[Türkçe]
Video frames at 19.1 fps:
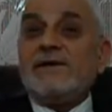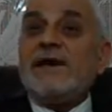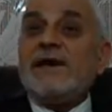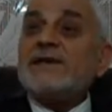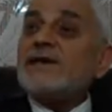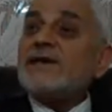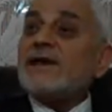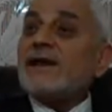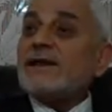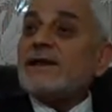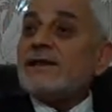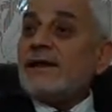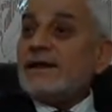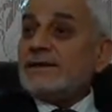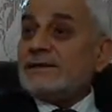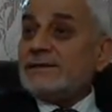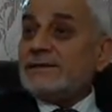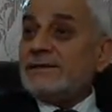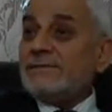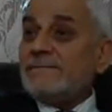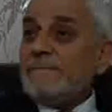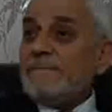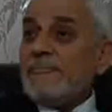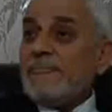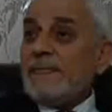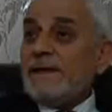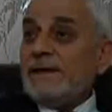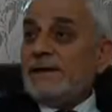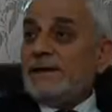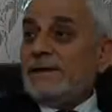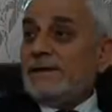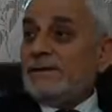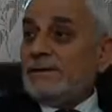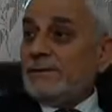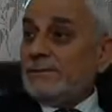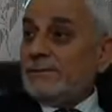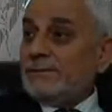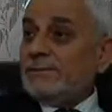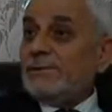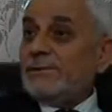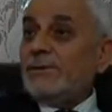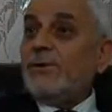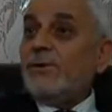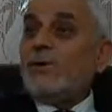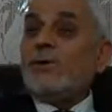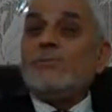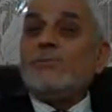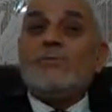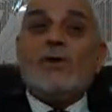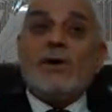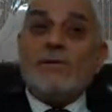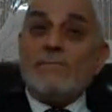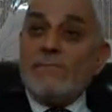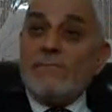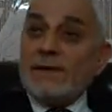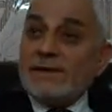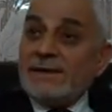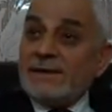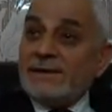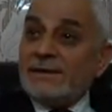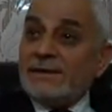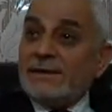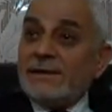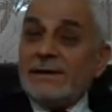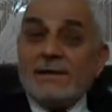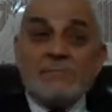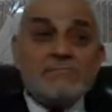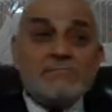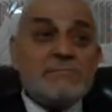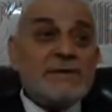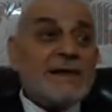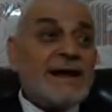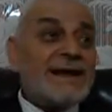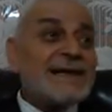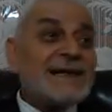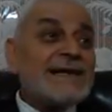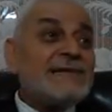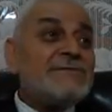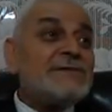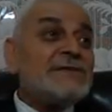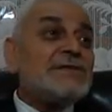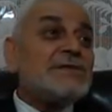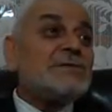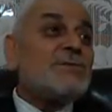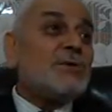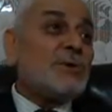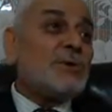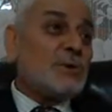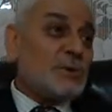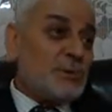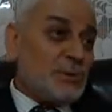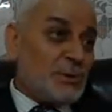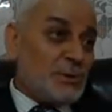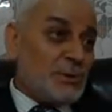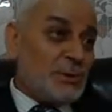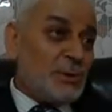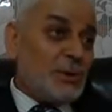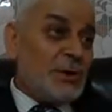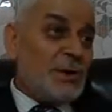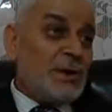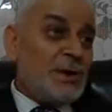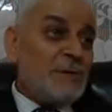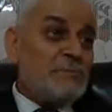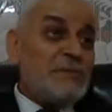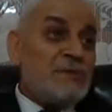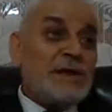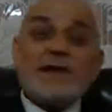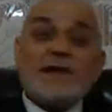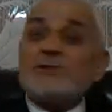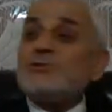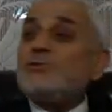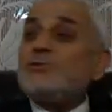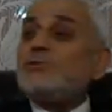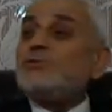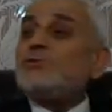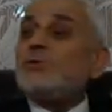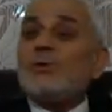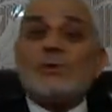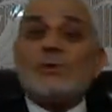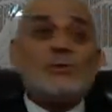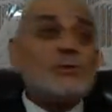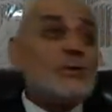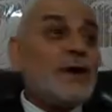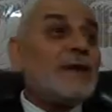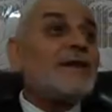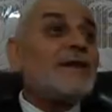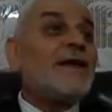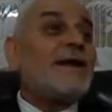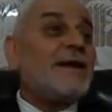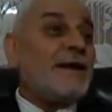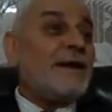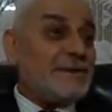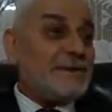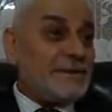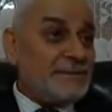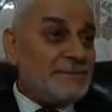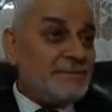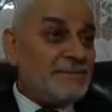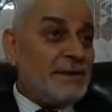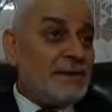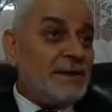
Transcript: feyz alanlar, o Muhammed'in birer kıvılcım olduğunu, birer cüzü olduğunu anlarlar.